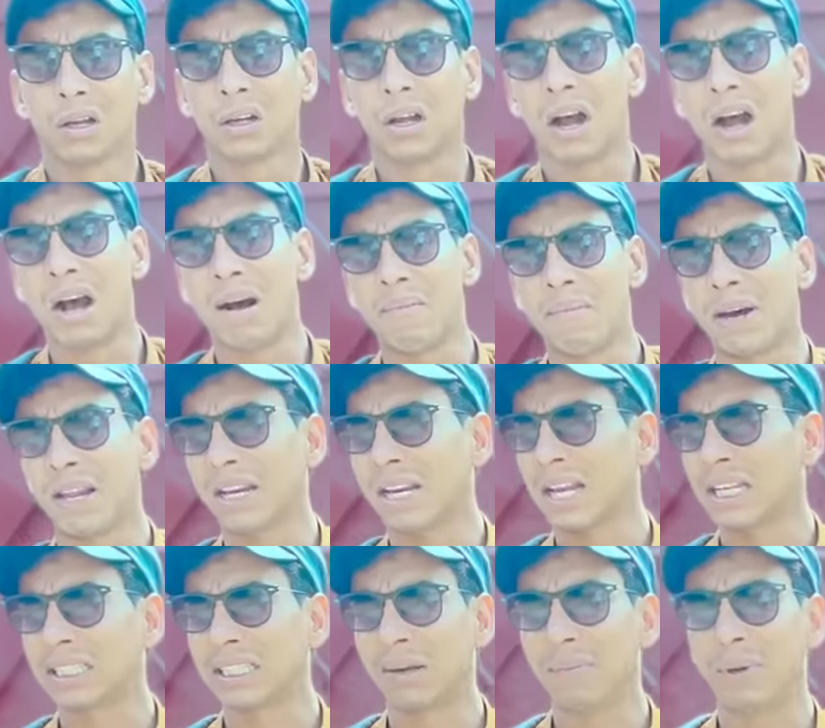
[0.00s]
कहा मर गए
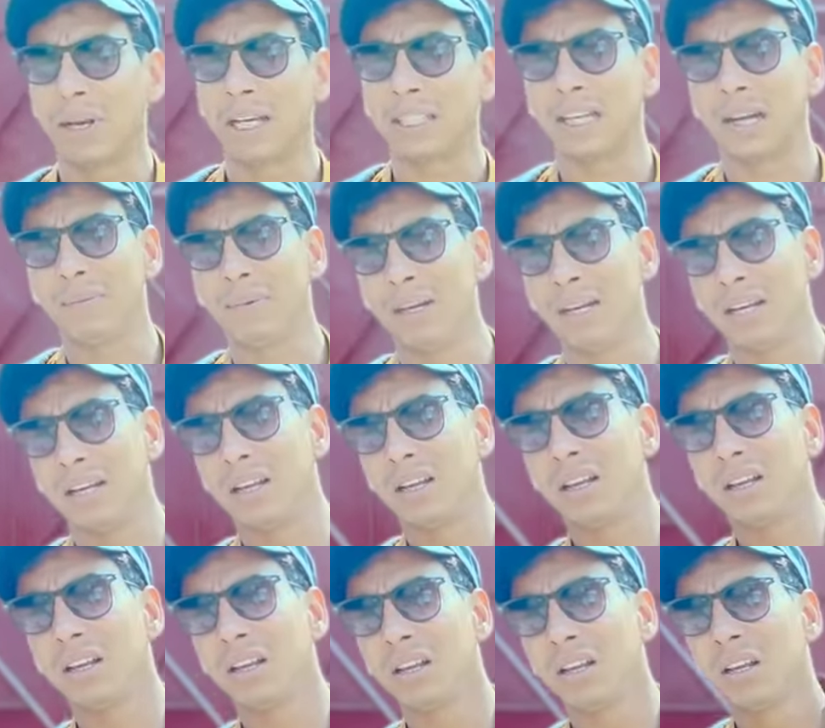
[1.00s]
सब के सब
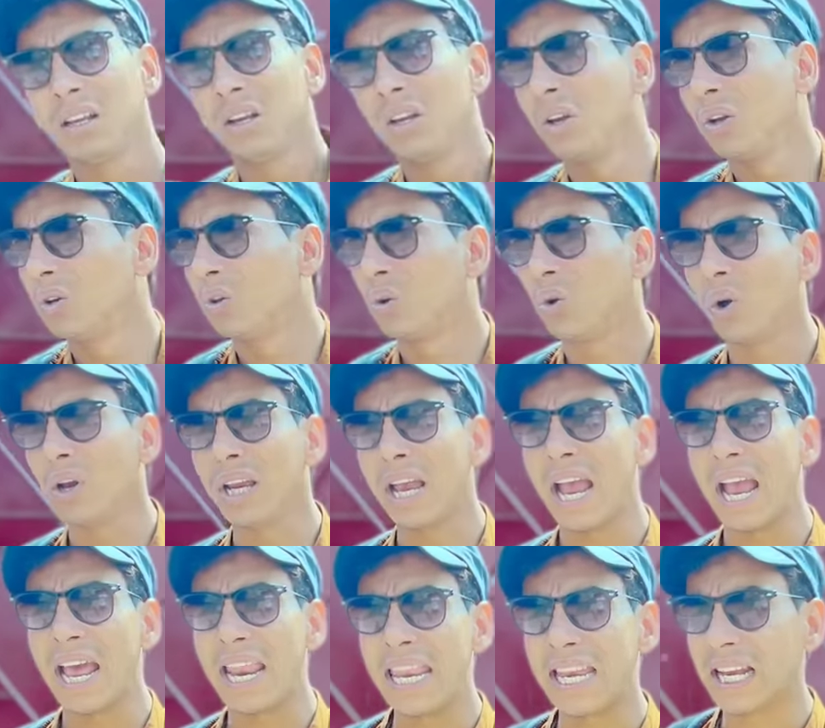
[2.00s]
कोई
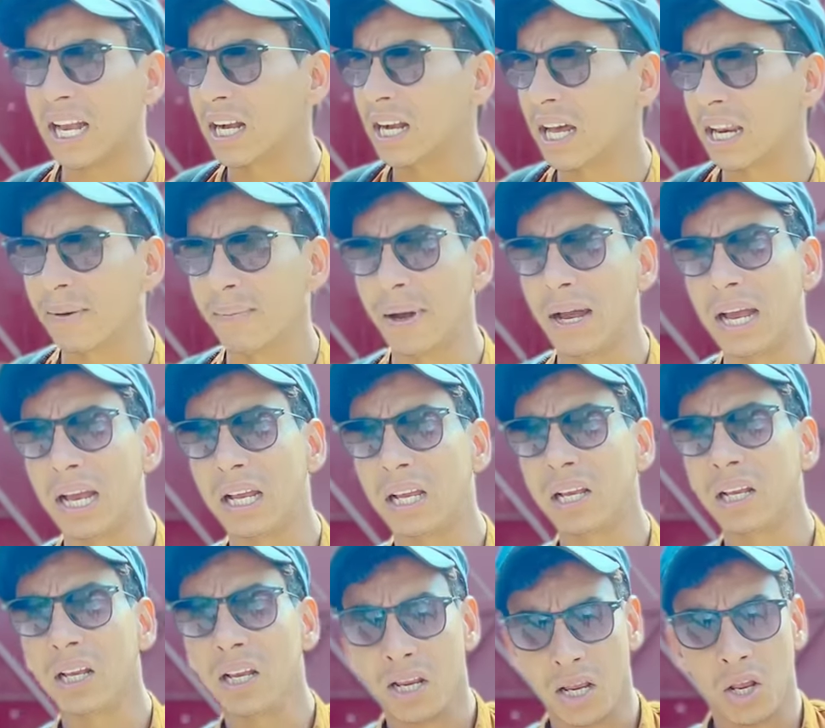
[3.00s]
है नहीं का घर में
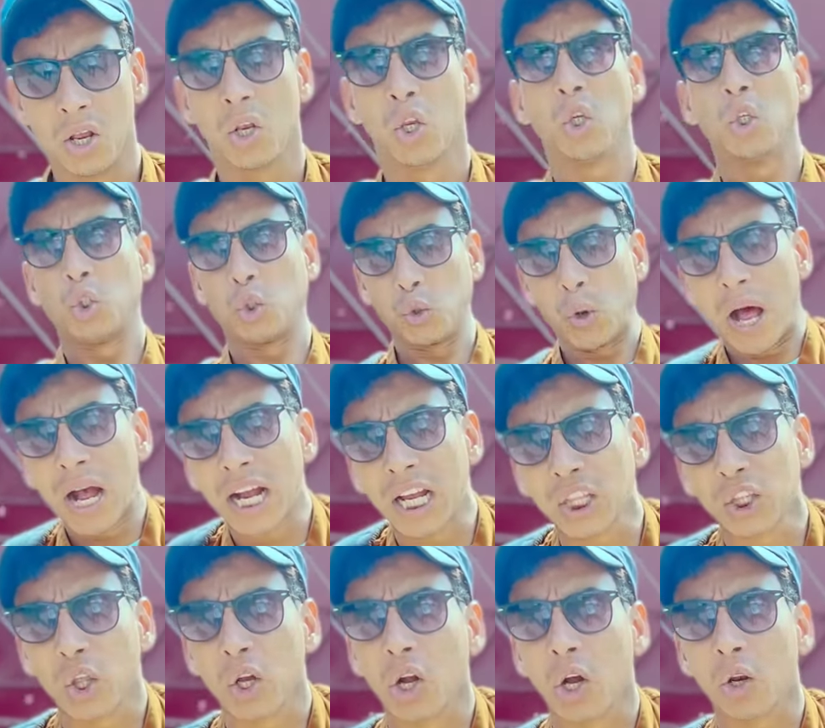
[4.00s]
स्वागत
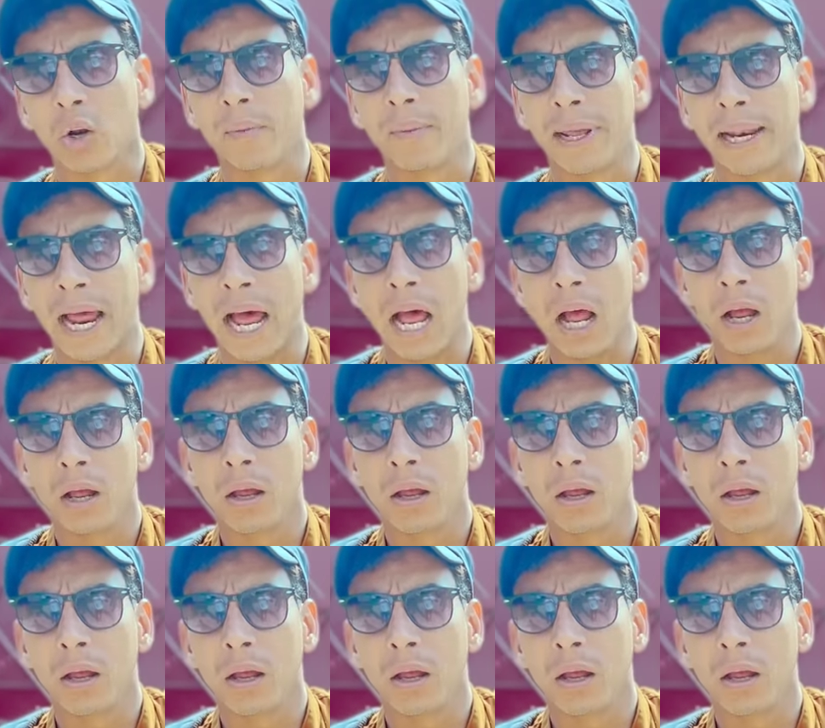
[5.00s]
तो करो मेरा